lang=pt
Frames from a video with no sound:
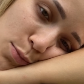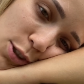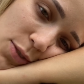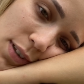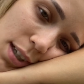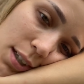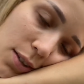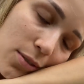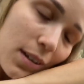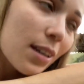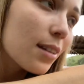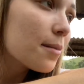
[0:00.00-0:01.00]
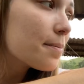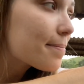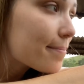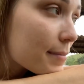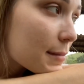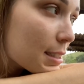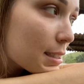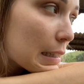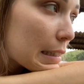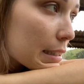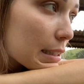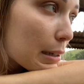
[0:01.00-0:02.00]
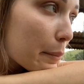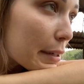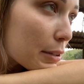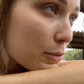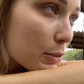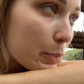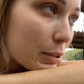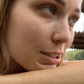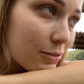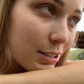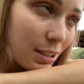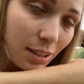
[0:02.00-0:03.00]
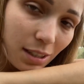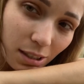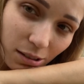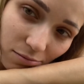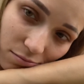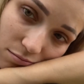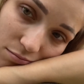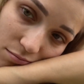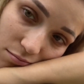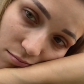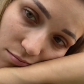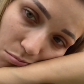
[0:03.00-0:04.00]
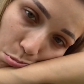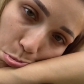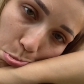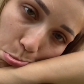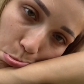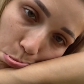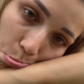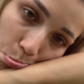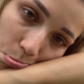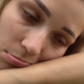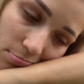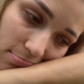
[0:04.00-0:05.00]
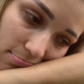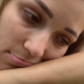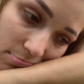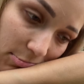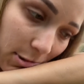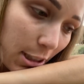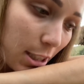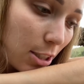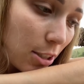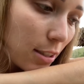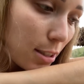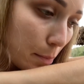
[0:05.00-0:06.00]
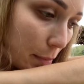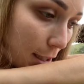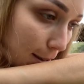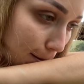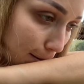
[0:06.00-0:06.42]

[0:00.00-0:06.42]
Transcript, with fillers: de ficar aqui com ele. E amanhã eu não vou poder vir aqui. Hum, triste essa parte.